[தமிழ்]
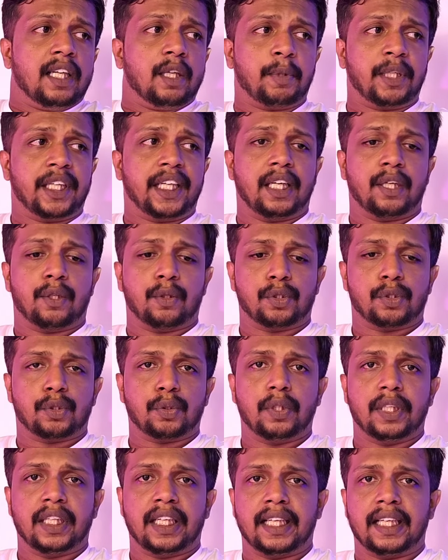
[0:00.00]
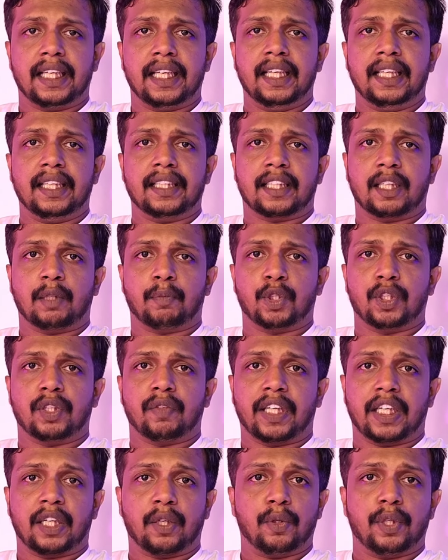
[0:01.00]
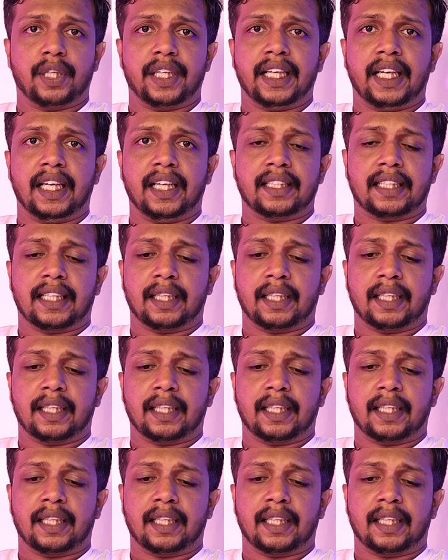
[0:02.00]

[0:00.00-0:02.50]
இப்படியான ஒரு சூழ்நிலையிலே தற்போது வடகொரியா